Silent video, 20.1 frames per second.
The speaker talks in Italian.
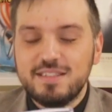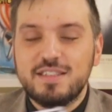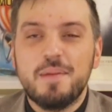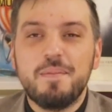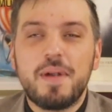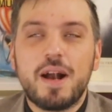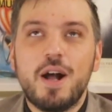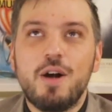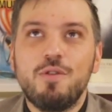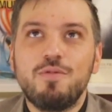
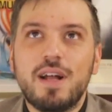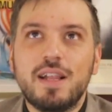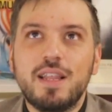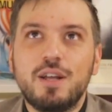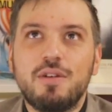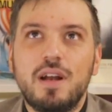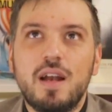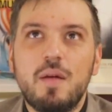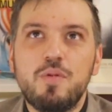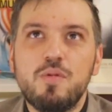Sembra una di
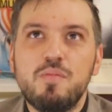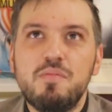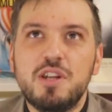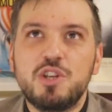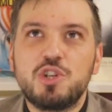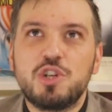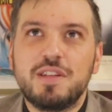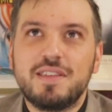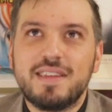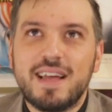quelle
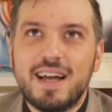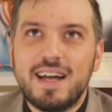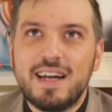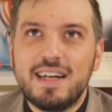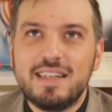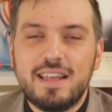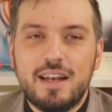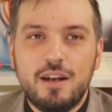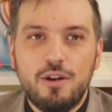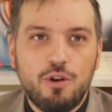
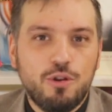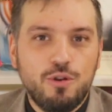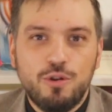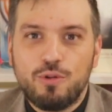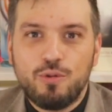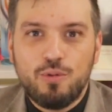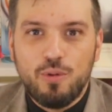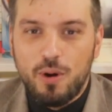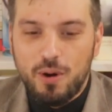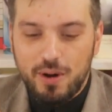pubblicità
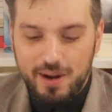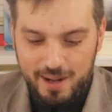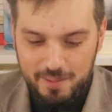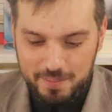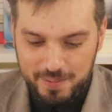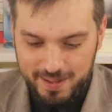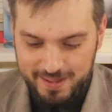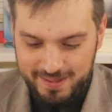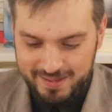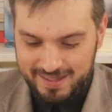dell'olio cuore,
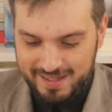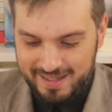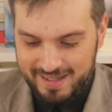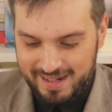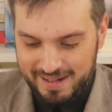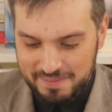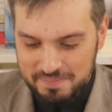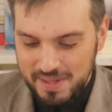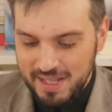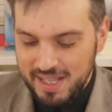per
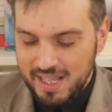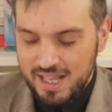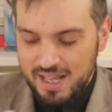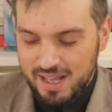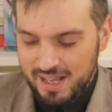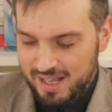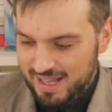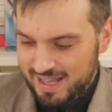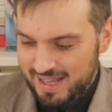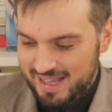dire.
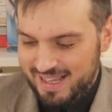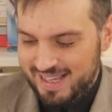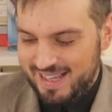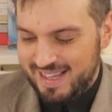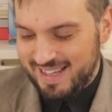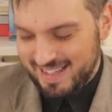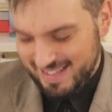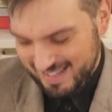Eh